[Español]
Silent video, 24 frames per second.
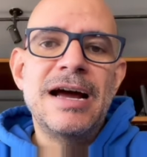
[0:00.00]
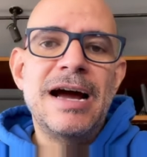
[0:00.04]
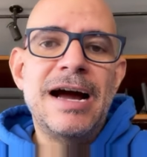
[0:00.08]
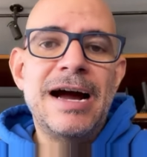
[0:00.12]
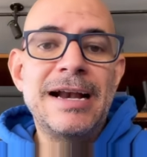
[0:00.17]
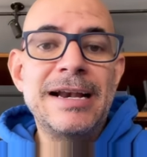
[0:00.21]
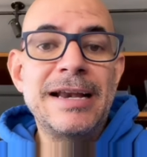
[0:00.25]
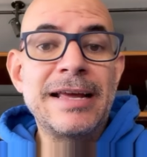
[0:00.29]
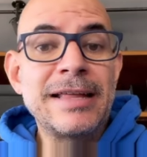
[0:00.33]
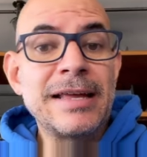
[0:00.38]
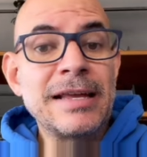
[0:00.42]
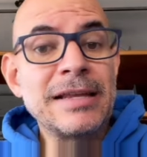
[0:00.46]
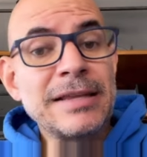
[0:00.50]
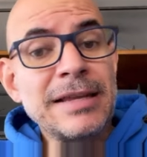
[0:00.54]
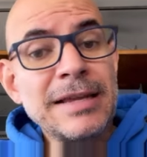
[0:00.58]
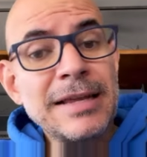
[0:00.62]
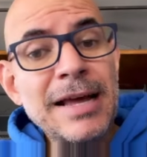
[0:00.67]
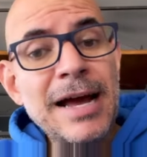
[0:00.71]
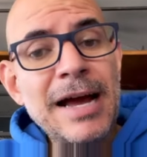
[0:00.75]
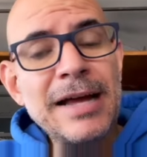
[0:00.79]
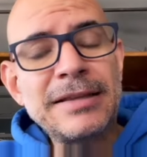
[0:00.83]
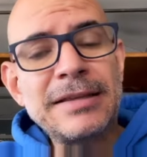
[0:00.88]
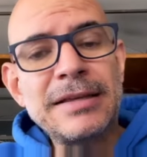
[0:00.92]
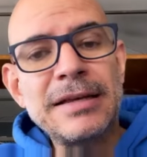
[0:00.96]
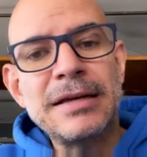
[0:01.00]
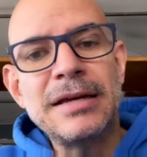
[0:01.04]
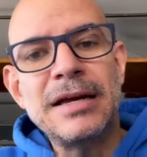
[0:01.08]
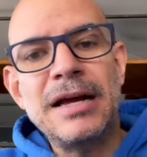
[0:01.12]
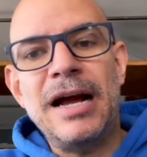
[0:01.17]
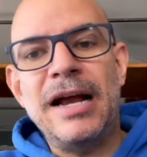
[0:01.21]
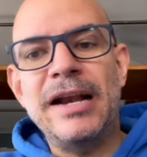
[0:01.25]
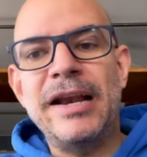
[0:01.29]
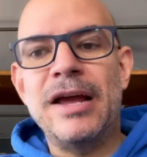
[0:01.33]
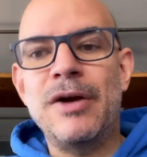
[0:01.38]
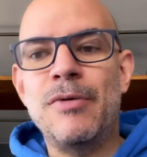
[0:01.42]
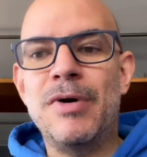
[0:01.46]
a la identidad,
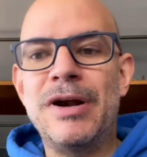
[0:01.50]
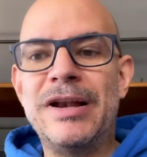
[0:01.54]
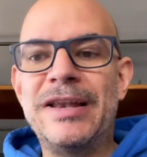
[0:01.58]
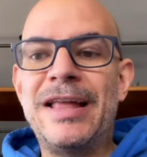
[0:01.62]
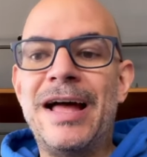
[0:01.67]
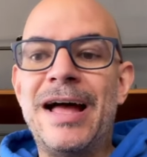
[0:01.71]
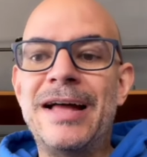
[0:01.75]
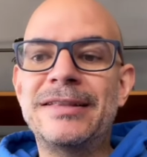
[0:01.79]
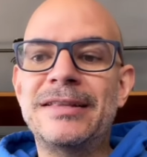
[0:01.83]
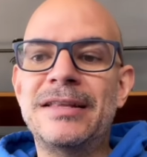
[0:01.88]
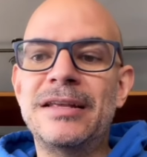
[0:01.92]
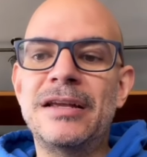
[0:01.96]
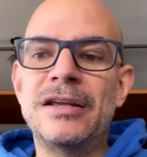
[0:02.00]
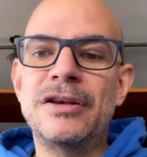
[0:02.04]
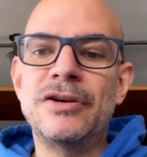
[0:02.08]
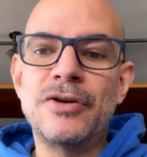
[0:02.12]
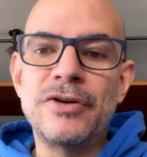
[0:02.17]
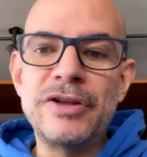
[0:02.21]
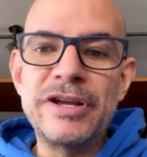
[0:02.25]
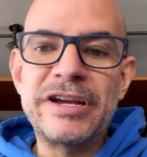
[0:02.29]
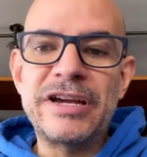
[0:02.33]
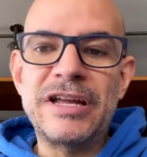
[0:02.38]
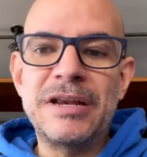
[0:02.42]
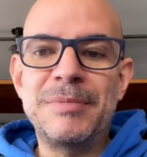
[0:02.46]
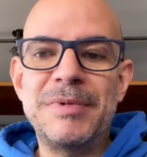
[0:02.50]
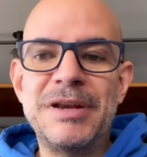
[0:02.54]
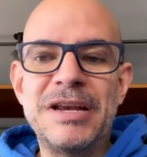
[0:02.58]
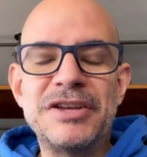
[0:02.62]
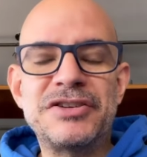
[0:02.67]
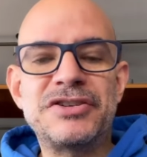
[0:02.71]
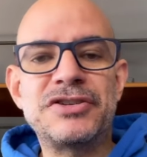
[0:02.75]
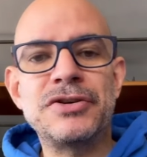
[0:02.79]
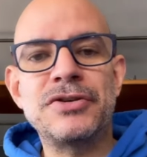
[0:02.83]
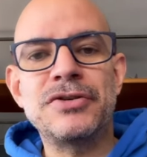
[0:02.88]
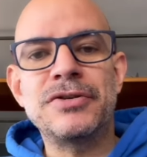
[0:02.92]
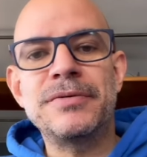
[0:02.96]
a la igualdad y no
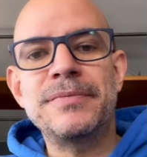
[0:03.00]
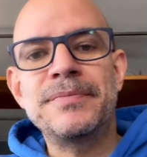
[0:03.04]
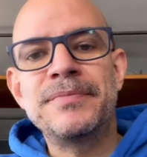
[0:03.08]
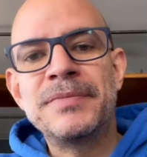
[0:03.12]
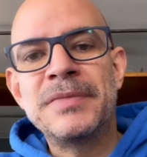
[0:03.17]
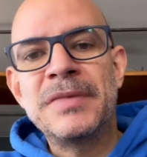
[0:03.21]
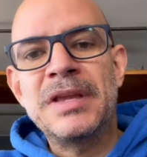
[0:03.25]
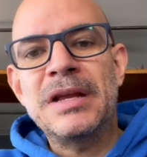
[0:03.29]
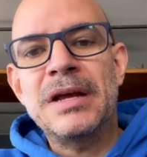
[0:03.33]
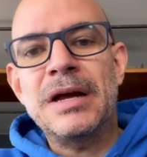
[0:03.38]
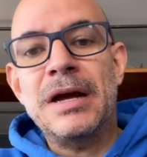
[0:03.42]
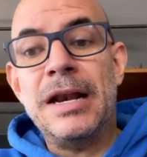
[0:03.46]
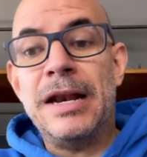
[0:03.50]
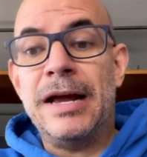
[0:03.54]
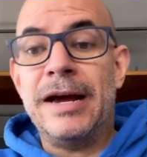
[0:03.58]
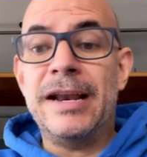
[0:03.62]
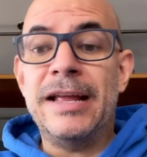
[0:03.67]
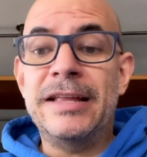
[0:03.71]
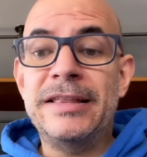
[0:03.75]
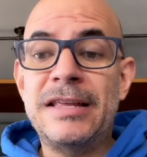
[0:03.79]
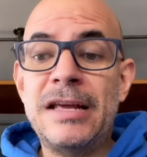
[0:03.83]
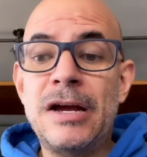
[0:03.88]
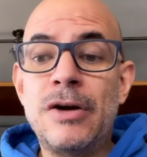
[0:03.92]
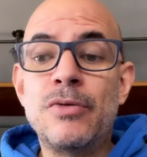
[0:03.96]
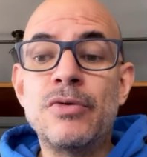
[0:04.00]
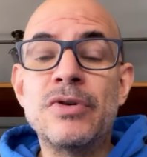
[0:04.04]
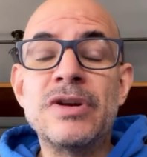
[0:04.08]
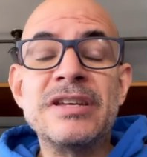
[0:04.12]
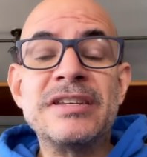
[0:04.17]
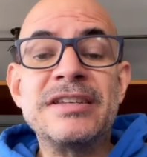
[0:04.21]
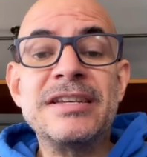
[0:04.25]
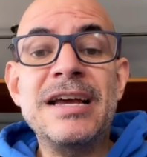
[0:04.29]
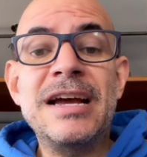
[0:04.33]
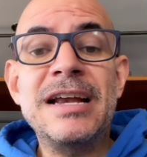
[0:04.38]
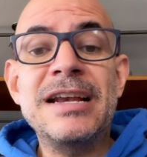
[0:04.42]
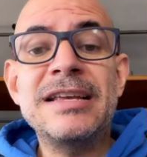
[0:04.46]
discriminación, a las garantías
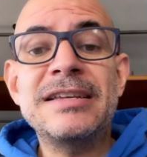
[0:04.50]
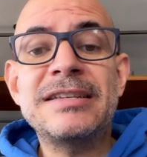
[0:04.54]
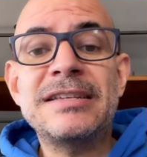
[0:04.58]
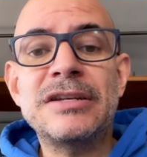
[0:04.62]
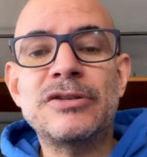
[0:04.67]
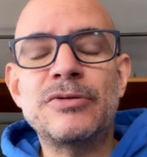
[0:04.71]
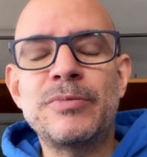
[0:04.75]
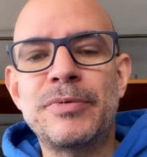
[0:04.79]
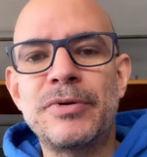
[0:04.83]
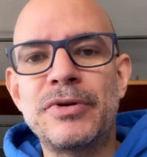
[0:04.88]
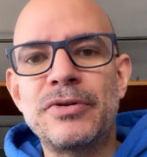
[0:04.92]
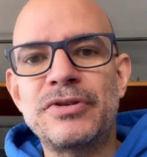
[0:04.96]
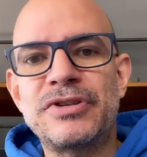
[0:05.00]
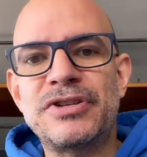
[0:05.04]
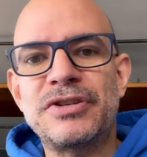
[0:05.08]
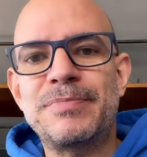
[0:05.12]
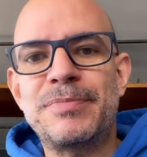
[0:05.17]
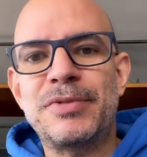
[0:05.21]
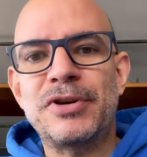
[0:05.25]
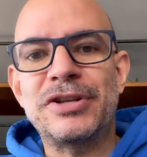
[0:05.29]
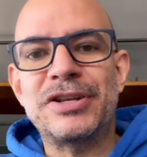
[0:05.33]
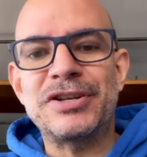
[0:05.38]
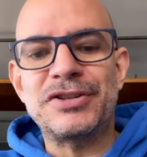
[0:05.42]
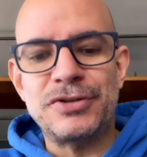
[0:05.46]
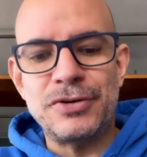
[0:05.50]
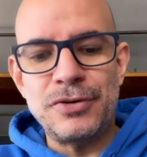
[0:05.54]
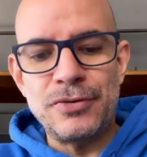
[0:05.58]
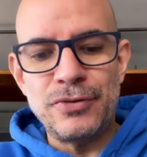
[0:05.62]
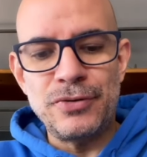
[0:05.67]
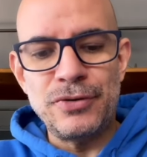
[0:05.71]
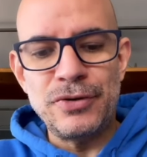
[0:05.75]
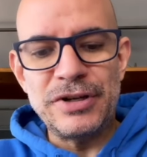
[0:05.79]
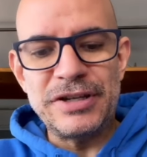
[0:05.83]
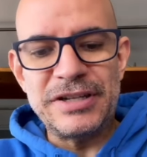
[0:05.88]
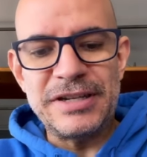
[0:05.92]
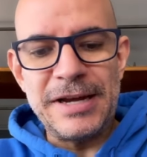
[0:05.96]
judiciales y a su protección
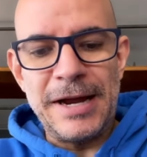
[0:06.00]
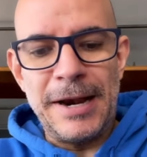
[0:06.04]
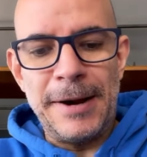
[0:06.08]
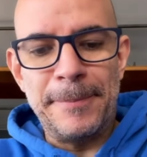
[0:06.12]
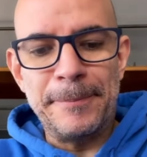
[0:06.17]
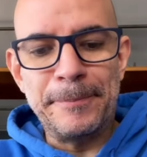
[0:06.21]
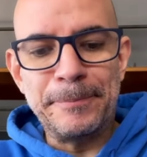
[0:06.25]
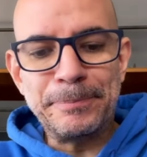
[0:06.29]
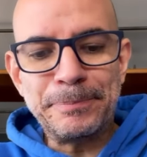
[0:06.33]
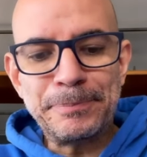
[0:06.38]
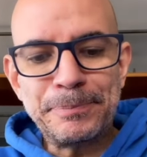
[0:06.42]
judicial.